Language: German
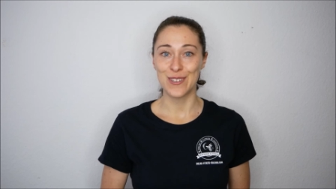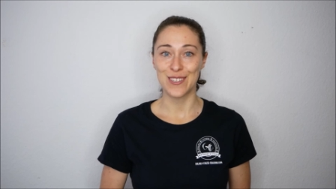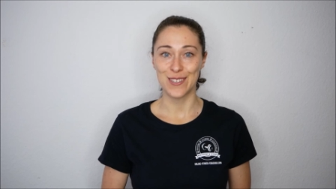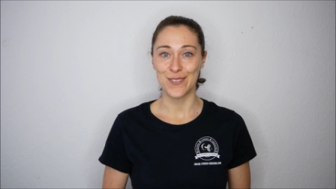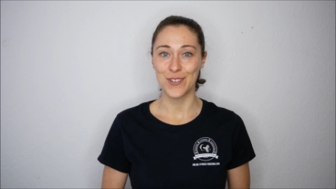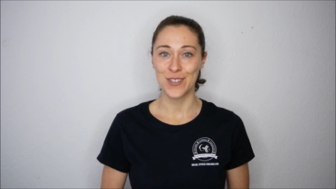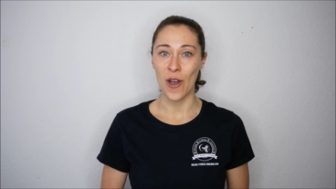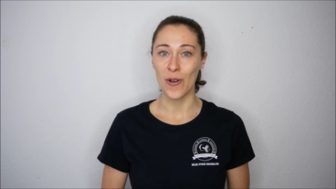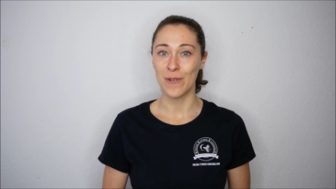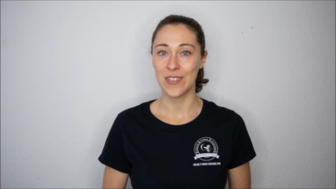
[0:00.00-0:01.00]
es inzwischen
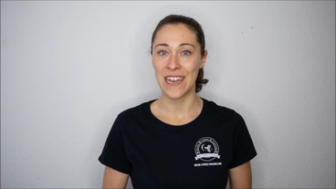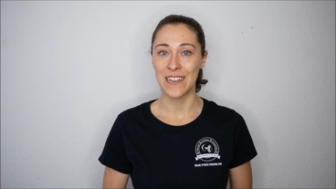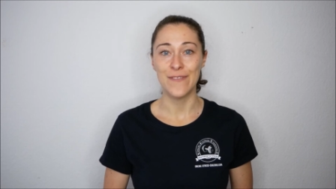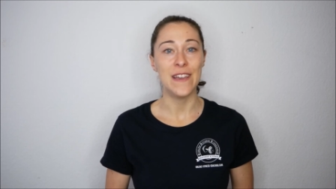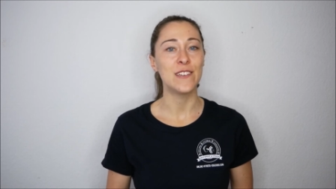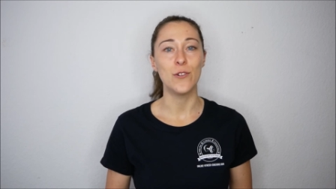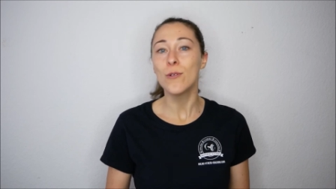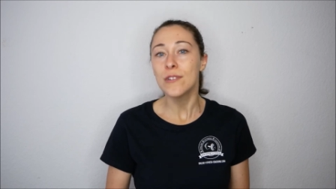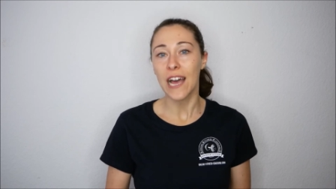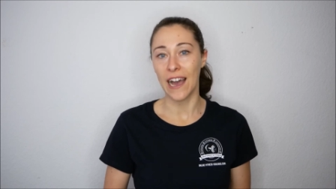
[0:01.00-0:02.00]
auch Modelle, welche
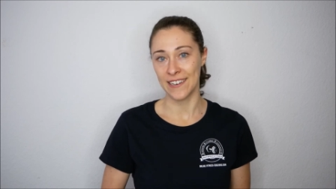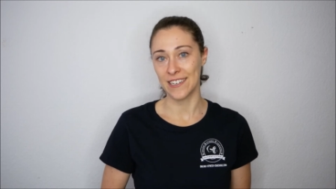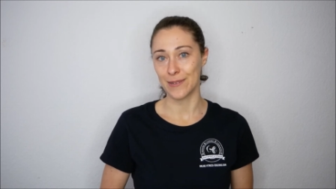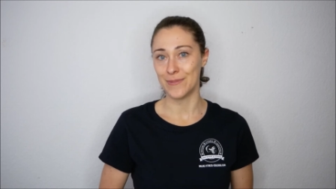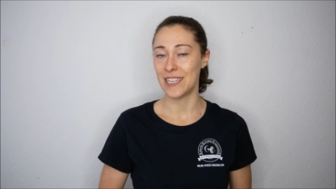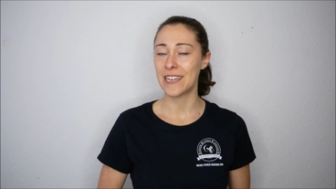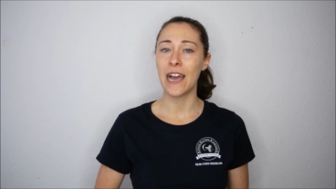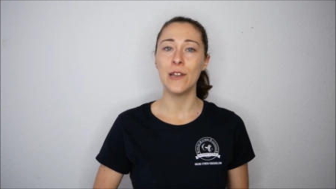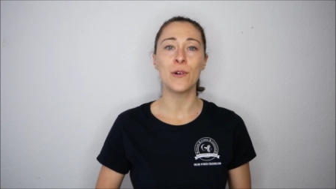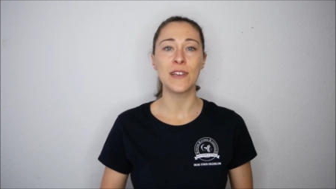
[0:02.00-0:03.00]
unter anderem den
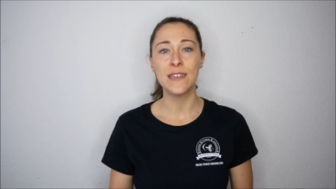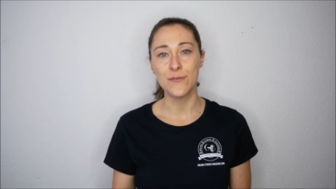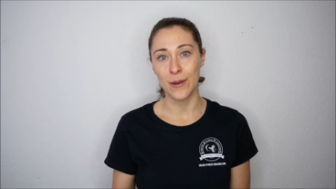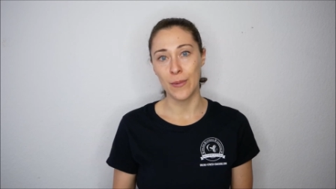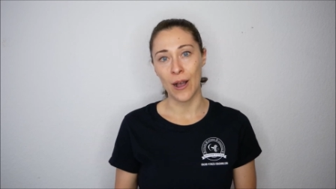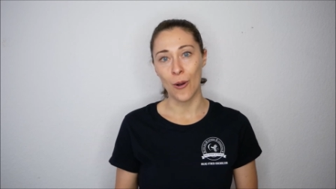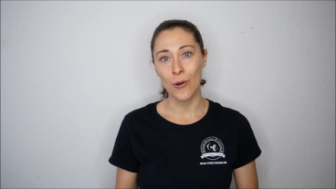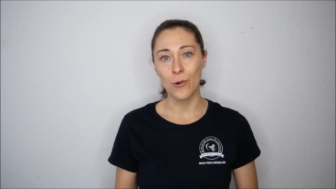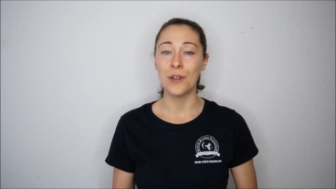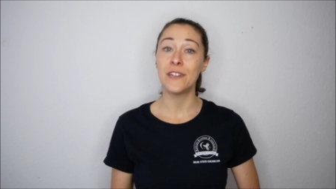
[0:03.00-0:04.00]

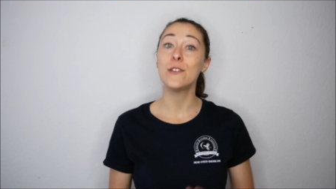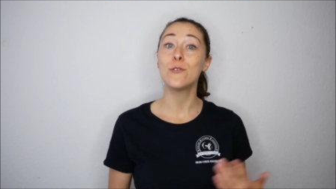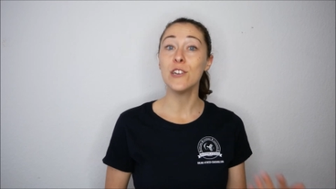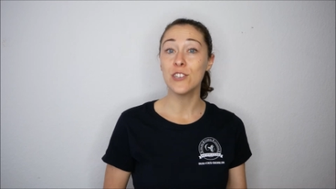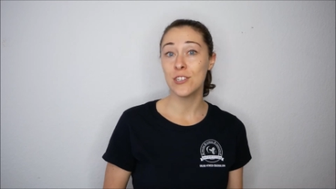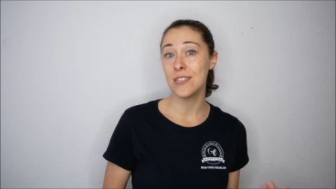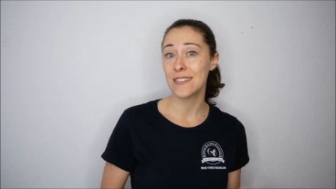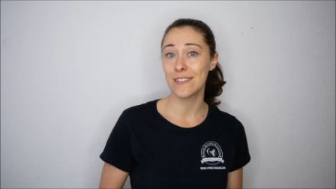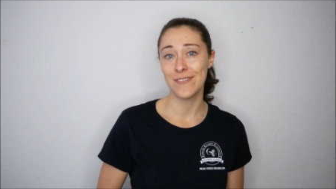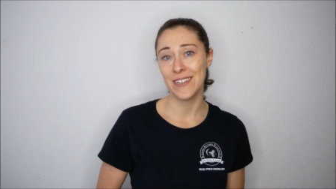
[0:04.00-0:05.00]
Kalorienverbrauch oder die
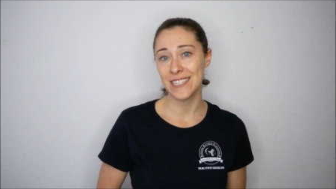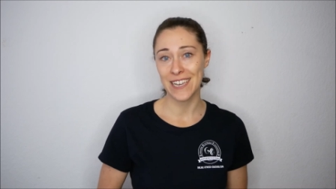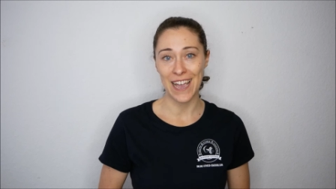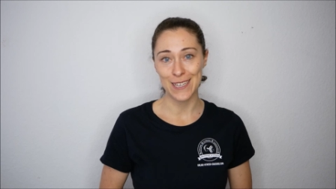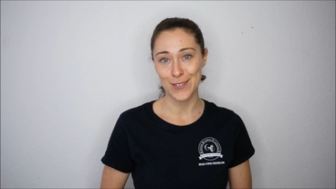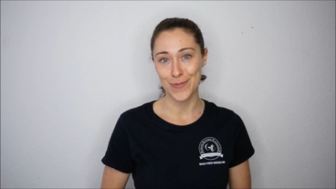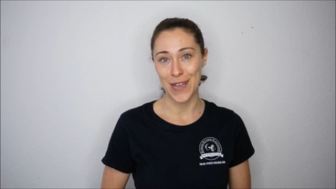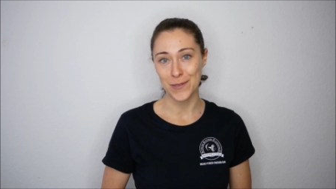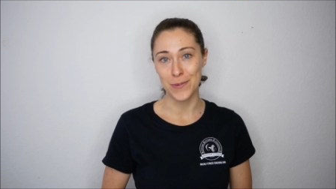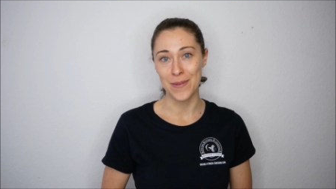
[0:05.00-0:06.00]
Durchschnittsgeschwindigkeit zum
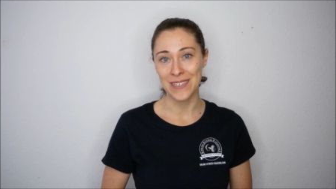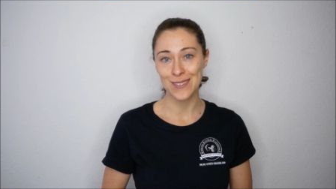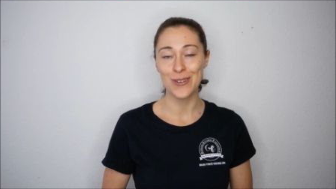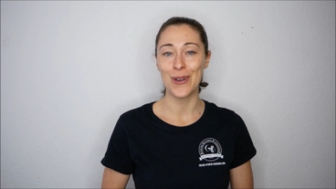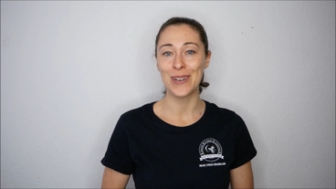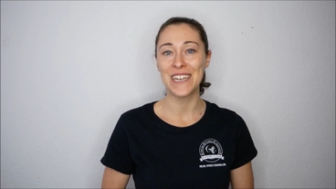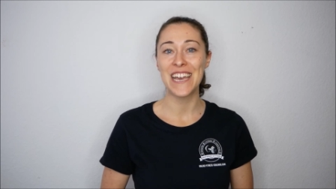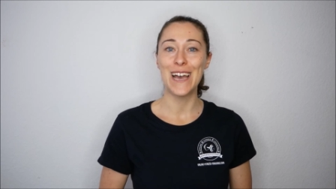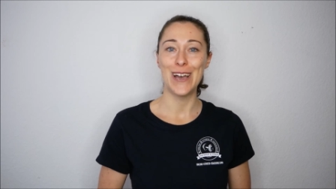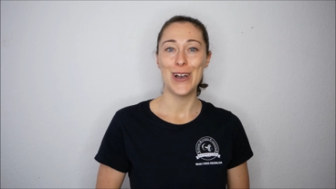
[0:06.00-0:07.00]
Beispiel messen können.
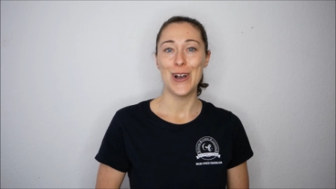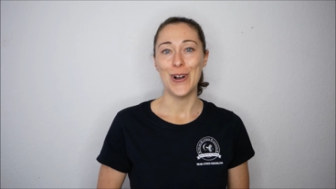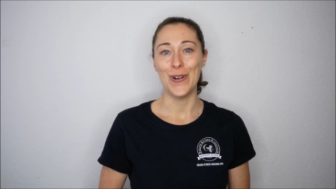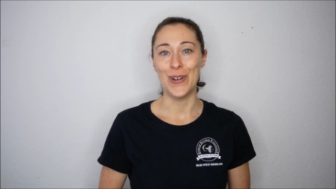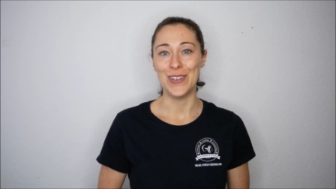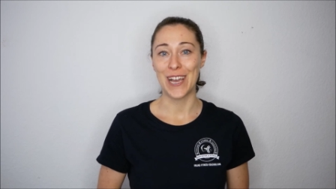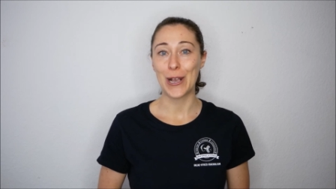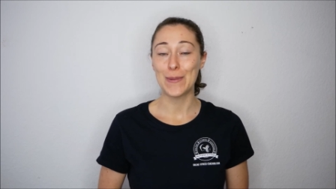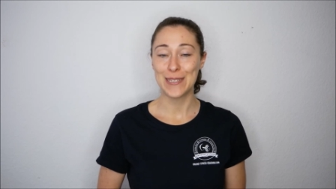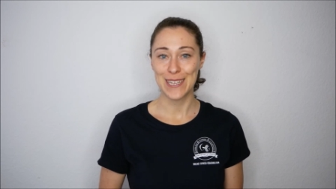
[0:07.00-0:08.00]
Und da
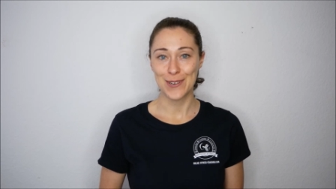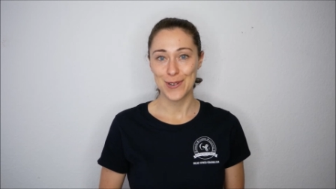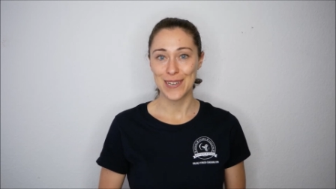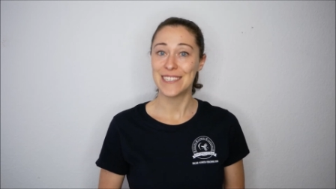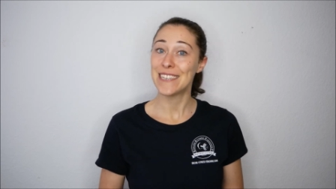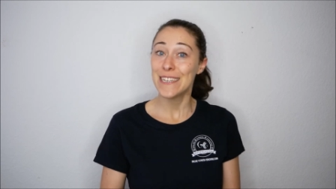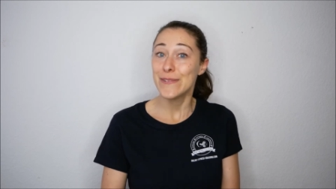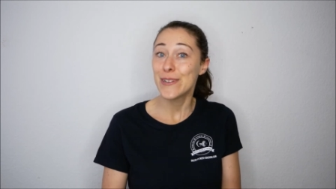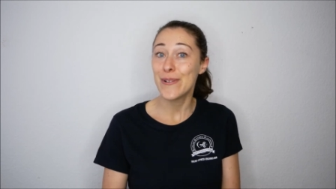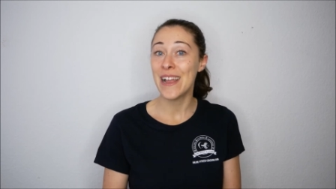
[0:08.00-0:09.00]
kommt es natürlich
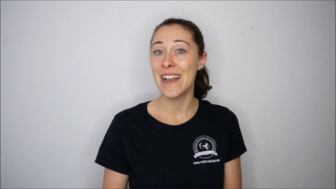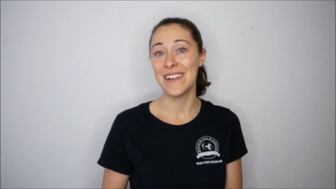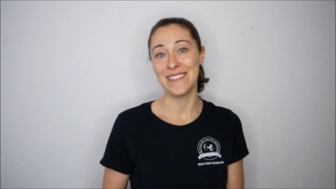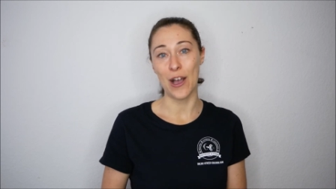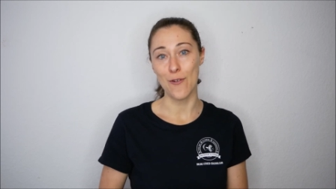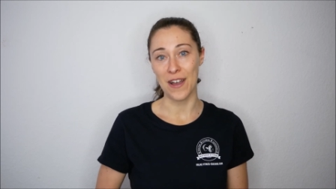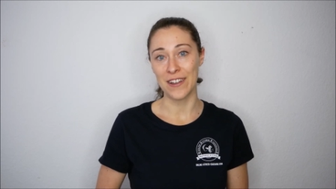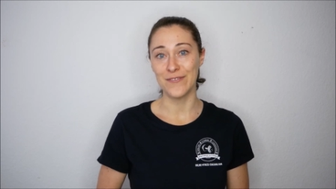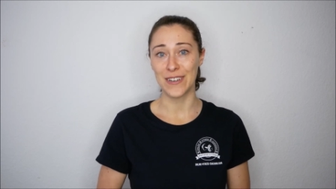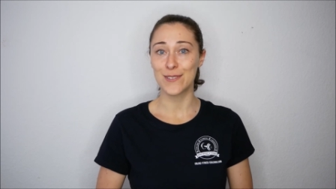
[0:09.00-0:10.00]
individuell drauf
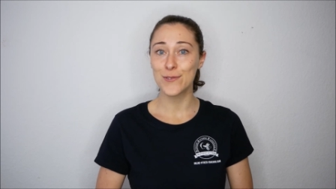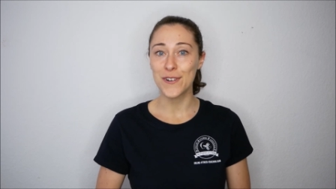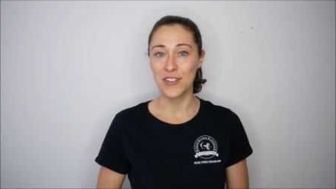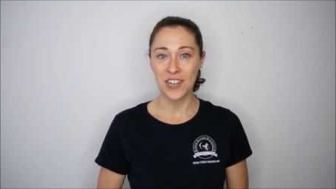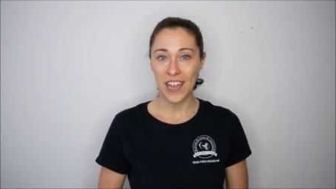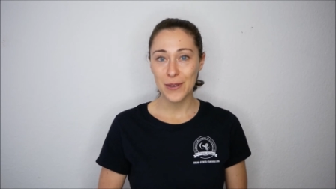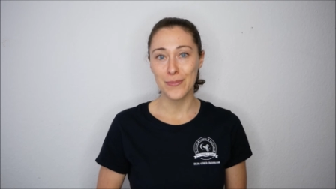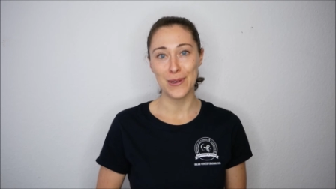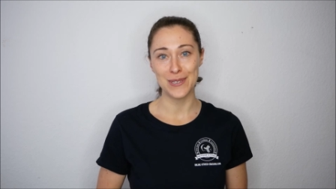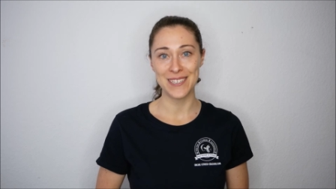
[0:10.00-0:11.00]
an, was du verschenken
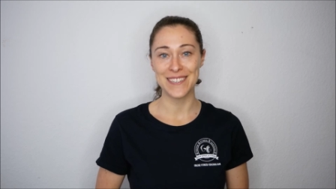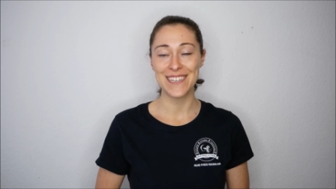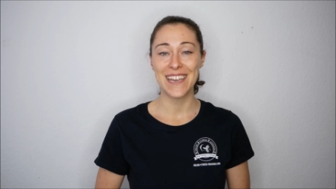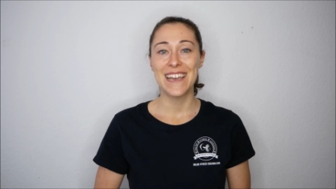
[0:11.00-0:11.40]
möchtest.